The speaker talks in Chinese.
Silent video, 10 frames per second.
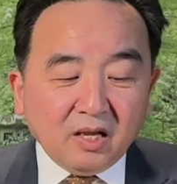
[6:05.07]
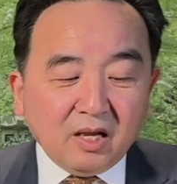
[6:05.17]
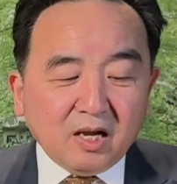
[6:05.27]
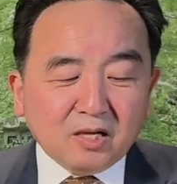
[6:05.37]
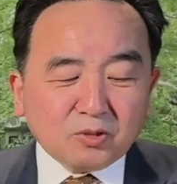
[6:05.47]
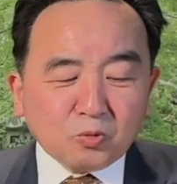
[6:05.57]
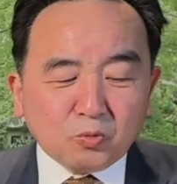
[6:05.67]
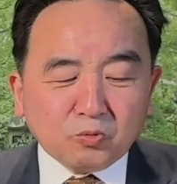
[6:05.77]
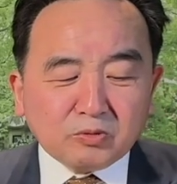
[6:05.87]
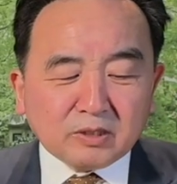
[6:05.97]
呃，中
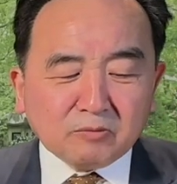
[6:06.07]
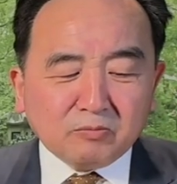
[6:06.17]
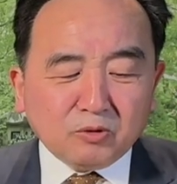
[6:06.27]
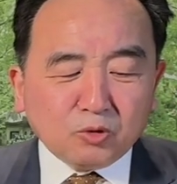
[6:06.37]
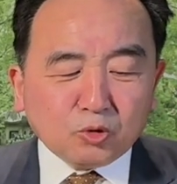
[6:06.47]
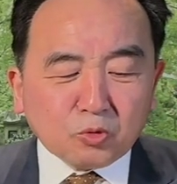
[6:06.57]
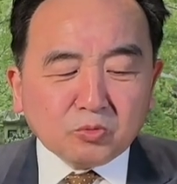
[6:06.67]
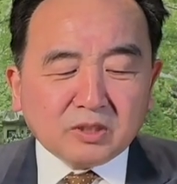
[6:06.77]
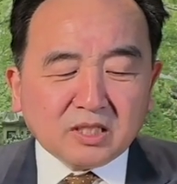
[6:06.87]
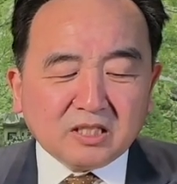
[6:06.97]
共重
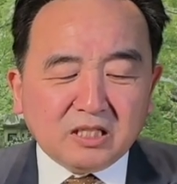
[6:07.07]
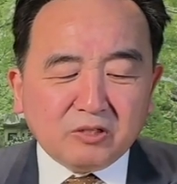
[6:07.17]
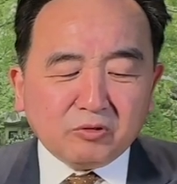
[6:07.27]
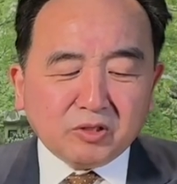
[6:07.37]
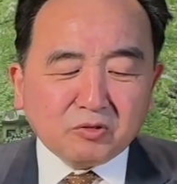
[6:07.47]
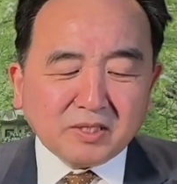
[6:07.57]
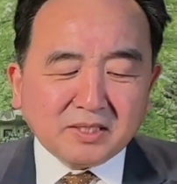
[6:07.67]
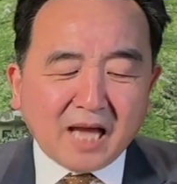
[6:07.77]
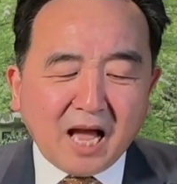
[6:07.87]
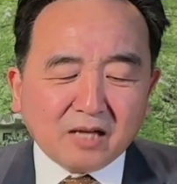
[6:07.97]
重症医学专
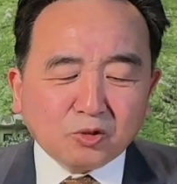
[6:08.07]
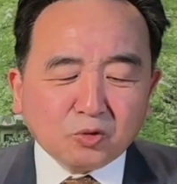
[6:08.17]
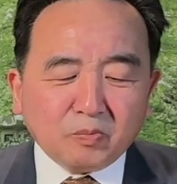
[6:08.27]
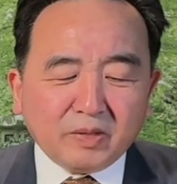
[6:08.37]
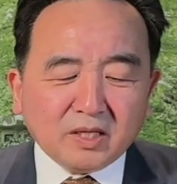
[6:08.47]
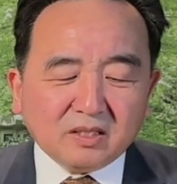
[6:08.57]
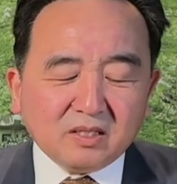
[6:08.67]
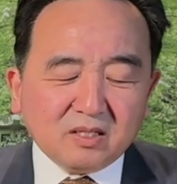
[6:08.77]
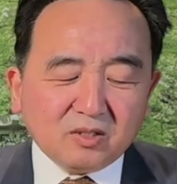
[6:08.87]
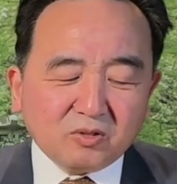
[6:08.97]
家钟明
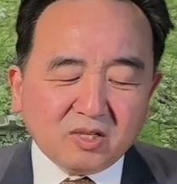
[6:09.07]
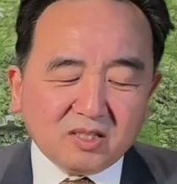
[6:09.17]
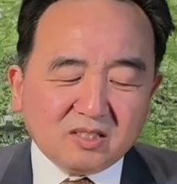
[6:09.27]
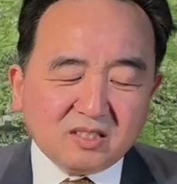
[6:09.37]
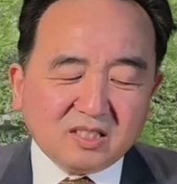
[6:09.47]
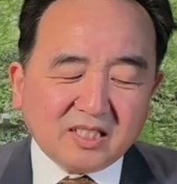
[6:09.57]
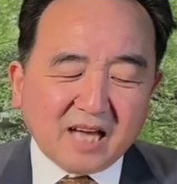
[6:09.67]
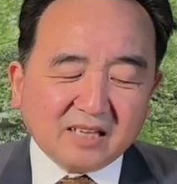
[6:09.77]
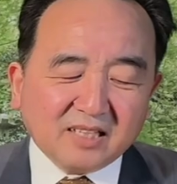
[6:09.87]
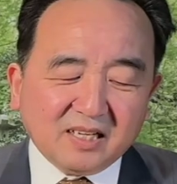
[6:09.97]
说自己
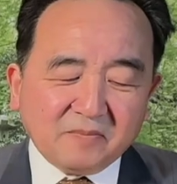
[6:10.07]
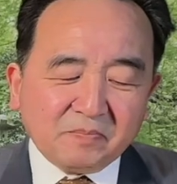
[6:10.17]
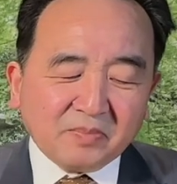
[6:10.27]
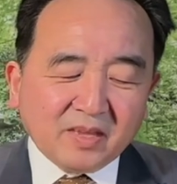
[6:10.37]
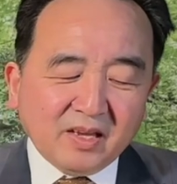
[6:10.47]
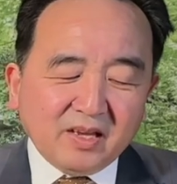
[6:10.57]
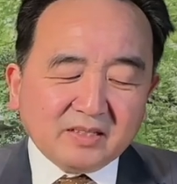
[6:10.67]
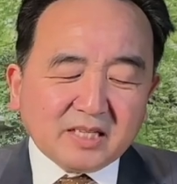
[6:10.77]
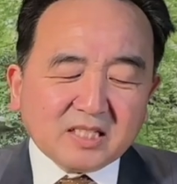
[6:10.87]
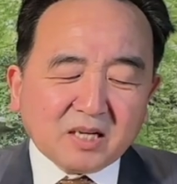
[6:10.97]
阳了，
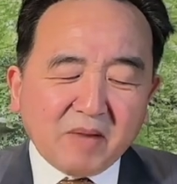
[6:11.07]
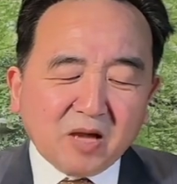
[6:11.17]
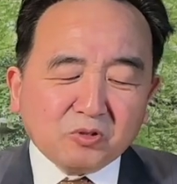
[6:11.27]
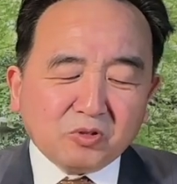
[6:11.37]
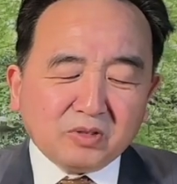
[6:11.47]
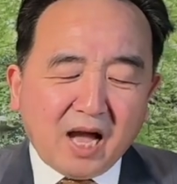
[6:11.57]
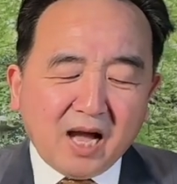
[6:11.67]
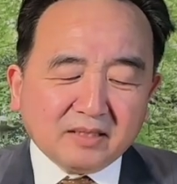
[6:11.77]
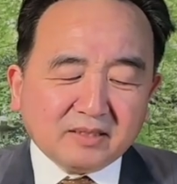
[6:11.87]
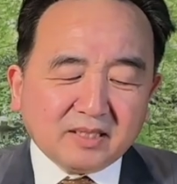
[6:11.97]
这是个蛮有趣的啊。